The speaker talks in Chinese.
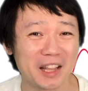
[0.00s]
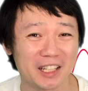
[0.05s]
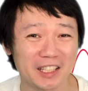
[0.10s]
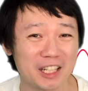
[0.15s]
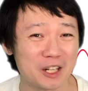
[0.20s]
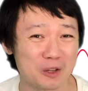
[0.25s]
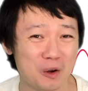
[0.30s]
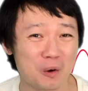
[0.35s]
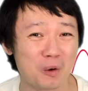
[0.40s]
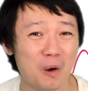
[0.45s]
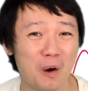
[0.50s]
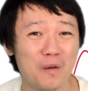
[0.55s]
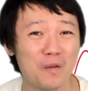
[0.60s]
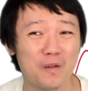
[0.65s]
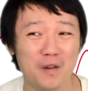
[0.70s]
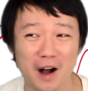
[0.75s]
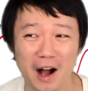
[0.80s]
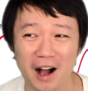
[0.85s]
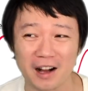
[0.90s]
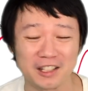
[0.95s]
的那种功
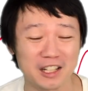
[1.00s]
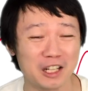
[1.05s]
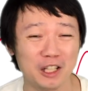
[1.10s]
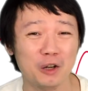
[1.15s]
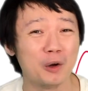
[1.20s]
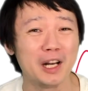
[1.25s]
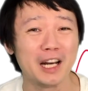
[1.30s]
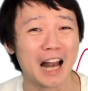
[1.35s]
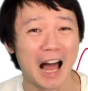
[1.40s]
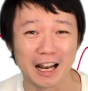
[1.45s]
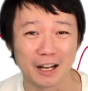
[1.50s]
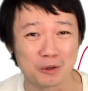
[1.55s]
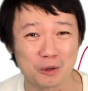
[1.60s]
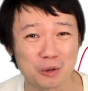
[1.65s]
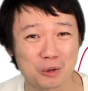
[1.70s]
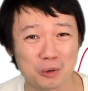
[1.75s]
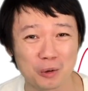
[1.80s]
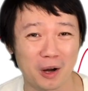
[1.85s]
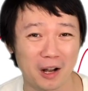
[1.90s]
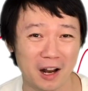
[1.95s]
夫啊，人都会懒得
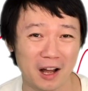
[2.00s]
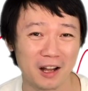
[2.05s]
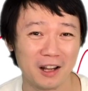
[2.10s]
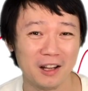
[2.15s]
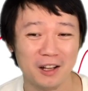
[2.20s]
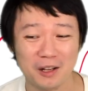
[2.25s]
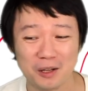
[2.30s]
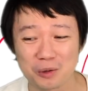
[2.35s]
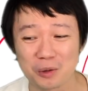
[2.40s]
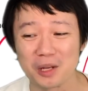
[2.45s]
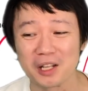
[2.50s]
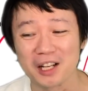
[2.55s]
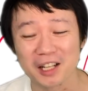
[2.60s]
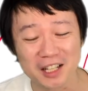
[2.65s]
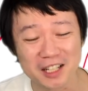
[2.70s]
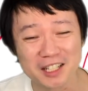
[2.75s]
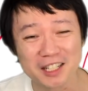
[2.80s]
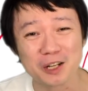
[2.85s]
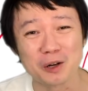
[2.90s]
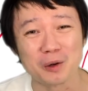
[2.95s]
去做了。所以呢，
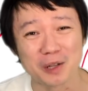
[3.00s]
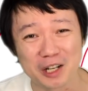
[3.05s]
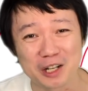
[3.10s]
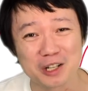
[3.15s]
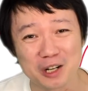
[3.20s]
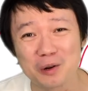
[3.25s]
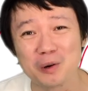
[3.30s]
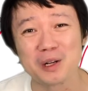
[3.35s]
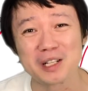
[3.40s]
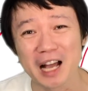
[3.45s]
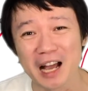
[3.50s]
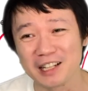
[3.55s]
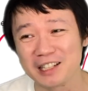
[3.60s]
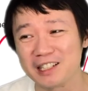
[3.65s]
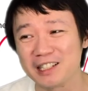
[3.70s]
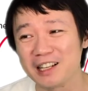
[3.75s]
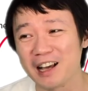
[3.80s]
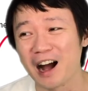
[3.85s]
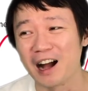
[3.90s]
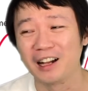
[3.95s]
跟这种人生活在一
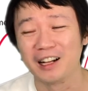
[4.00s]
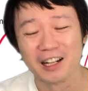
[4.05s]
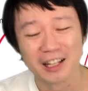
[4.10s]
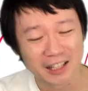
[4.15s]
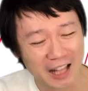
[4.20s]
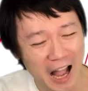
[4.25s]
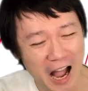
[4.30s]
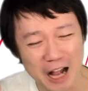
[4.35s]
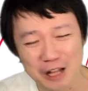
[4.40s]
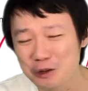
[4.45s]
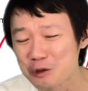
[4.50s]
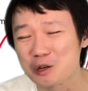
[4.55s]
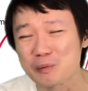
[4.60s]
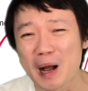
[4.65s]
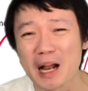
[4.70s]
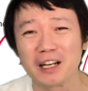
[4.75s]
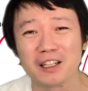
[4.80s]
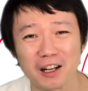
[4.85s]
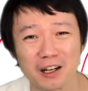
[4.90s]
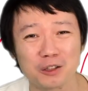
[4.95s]
起啊，他就是
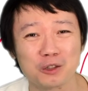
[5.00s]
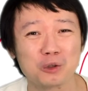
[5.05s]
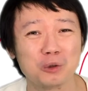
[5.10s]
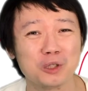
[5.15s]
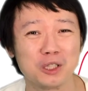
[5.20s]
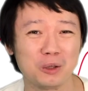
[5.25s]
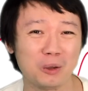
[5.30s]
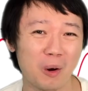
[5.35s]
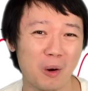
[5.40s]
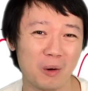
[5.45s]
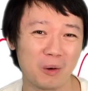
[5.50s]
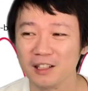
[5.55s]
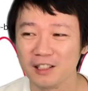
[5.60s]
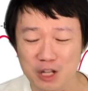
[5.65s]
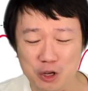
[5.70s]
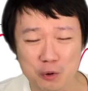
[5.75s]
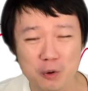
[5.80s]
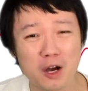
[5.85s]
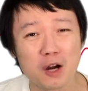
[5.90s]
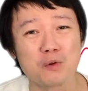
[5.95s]
把你当出气筒。
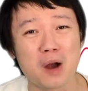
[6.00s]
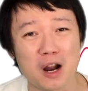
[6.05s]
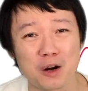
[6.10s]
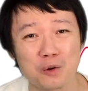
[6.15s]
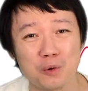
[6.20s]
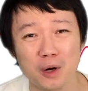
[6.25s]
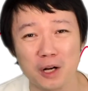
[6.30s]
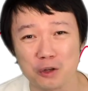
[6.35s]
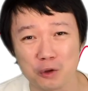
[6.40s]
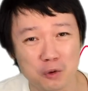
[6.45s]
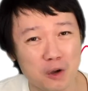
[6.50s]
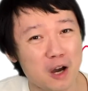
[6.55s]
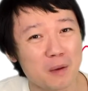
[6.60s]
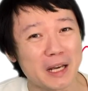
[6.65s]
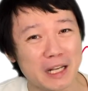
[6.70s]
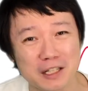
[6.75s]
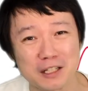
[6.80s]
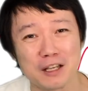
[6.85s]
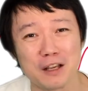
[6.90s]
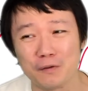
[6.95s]
你越软弱，你就越
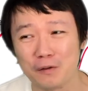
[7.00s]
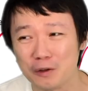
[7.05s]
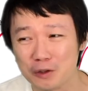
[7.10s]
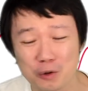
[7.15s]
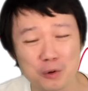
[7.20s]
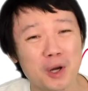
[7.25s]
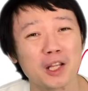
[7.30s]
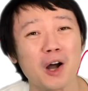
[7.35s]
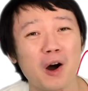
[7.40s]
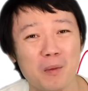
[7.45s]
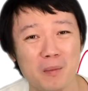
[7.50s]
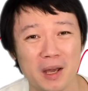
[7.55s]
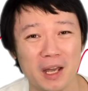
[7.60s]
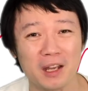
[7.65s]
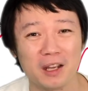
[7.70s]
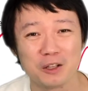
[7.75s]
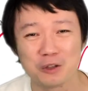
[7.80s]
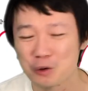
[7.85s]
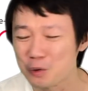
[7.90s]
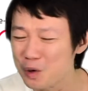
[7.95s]
被欺负，你就越倒
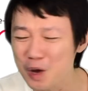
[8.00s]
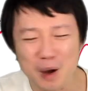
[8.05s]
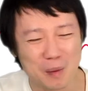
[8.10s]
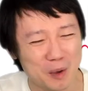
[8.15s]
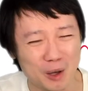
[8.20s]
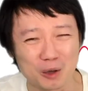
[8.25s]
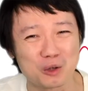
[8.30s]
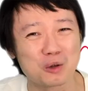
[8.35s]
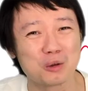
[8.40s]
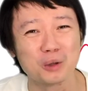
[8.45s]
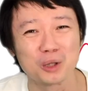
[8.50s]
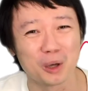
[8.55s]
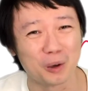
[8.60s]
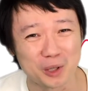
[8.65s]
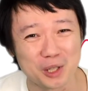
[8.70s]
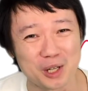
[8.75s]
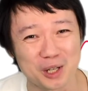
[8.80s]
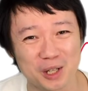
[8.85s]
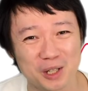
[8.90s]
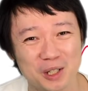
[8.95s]
霉，就越没有出
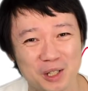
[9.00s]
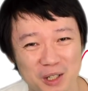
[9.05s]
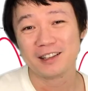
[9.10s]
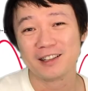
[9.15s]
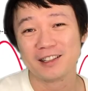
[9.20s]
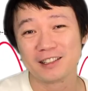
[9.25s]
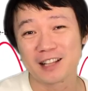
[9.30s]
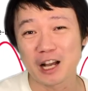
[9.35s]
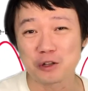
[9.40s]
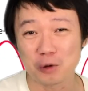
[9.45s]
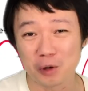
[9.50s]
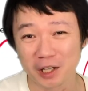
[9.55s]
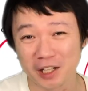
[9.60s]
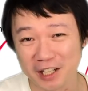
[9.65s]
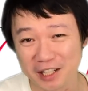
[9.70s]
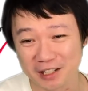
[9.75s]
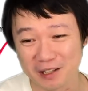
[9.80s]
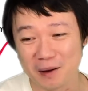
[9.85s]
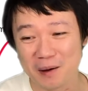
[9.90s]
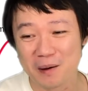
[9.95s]
头日。再说个
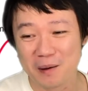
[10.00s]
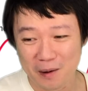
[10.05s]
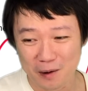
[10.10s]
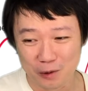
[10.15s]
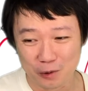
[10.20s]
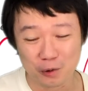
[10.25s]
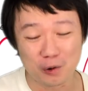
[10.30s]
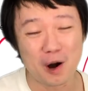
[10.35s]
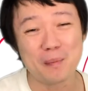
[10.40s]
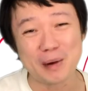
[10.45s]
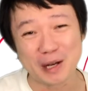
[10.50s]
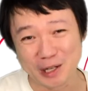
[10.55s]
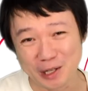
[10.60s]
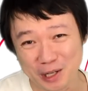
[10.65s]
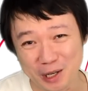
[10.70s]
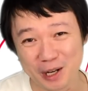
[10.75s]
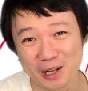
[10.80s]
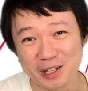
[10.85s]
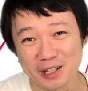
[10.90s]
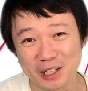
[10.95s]
例子，如果本
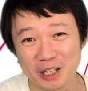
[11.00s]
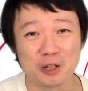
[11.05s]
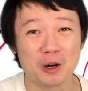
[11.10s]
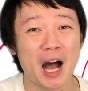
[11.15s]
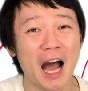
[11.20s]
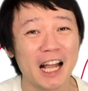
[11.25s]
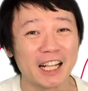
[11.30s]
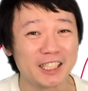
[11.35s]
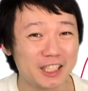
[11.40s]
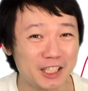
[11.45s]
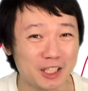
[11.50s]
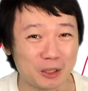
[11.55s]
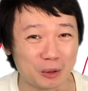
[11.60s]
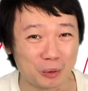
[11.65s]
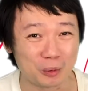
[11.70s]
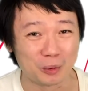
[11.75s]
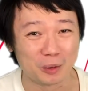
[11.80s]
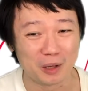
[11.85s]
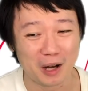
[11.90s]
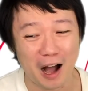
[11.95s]
身你就爱嫉
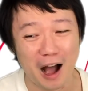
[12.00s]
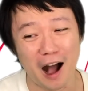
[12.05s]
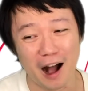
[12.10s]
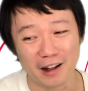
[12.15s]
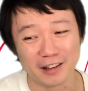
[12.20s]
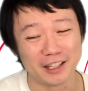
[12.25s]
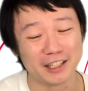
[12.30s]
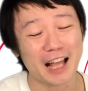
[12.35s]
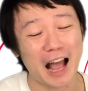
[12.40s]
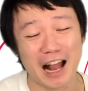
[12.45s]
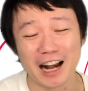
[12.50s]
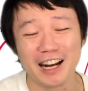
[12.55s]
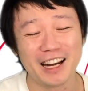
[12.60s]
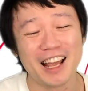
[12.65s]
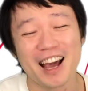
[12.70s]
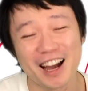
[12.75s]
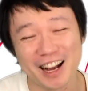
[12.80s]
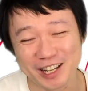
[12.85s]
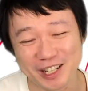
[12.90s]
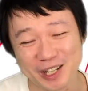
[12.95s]
妒啊，你谈了
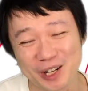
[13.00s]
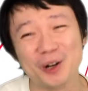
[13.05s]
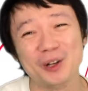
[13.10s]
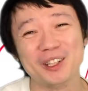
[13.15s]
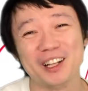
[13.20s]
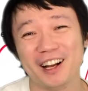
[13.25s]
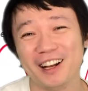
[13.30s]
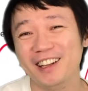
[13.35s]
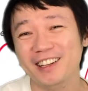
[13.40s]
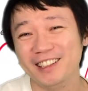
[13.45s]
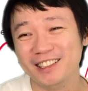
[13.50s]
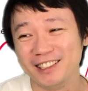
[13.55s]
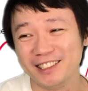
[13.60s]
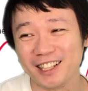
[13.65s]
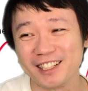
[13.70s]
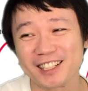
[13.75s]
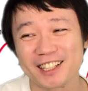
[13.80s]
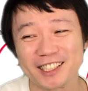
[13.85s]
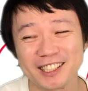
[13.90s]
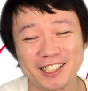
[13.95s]
恋爱之后呢，你
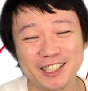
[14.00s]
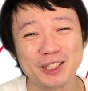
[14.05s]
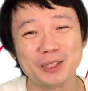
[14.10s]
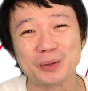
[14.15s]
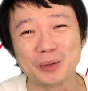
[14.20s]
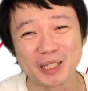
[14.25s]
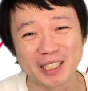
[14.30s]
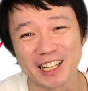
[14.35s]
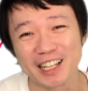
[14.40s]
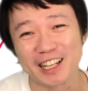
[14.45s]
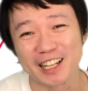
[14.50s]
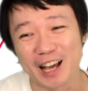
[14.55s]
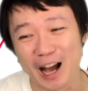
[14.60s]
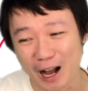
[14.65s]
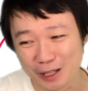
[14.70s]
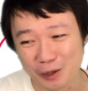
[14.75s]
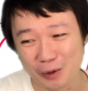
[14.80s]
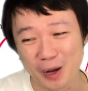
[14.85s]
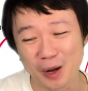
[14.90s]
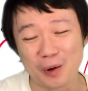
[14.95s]
的这个嫉妒心理
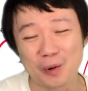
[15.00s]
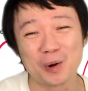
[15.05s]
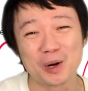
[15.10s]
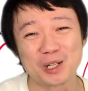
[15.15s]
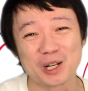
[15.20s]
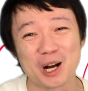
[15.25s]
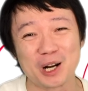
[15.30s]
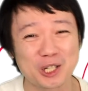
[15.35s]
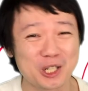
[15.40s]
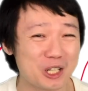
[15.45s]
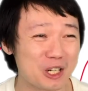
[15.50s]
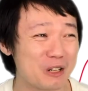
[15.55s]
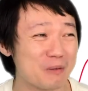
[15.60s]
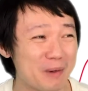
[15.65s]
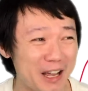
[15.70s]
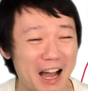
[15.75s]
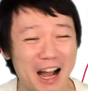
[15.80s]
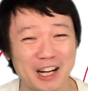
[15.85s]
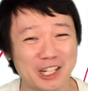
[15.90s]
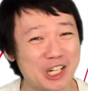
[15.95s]
啊就会扩张十
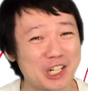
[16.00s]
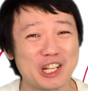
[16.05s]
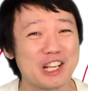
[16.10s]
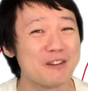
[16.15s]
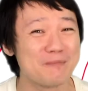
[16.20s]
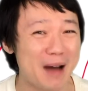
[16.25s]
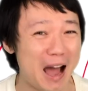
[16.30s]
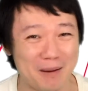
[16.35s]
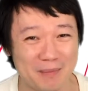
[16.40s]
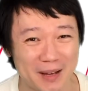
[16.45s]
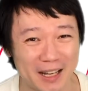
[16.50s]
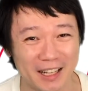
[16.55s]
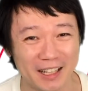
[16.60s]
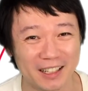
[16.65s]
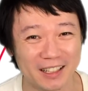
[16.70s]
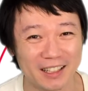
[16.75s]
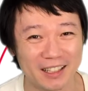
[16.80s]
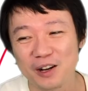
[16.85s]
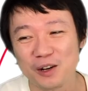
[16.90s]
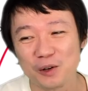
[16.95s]
倍啊，甚至一百
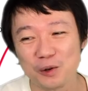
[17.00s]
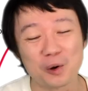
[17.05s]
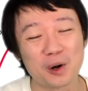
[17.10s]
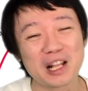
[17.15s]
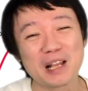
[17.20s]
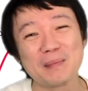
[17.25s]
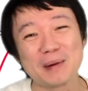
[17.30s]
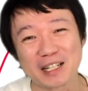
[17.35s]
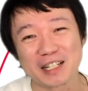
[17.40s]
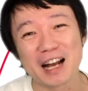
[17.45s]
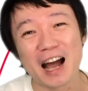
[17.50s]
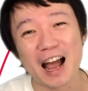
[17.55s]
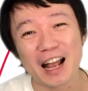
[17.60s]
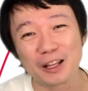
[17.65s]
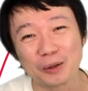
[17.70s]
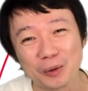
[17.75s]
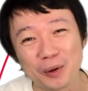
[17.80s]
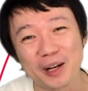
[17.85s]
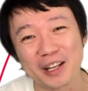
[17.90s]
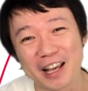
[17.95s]
倍。如果你本身
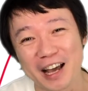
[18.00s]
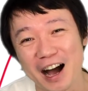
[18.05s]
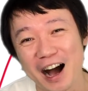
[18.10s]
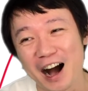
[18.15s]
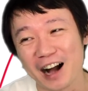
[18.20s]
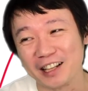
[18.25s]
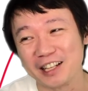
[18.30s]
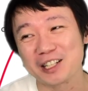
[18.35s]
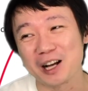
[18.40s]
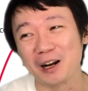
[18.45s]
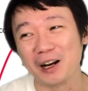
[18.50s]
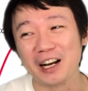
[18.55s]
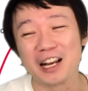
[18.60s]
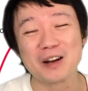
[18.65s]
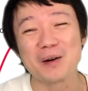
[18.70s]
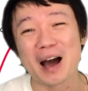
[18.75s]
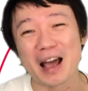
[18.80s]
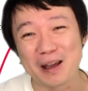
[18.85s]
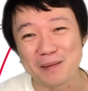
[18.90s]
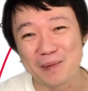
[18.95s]
爱拖延啊，你找了
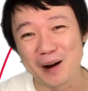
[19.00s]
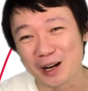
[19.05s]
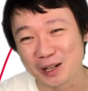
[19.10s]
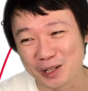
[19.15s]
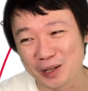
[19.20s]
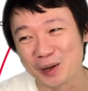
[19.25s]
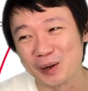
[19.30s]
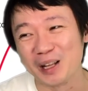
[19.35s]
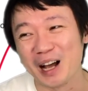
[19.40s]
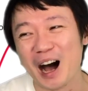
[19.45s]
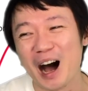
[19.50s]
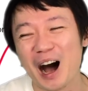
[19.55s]
另外一半之后呢，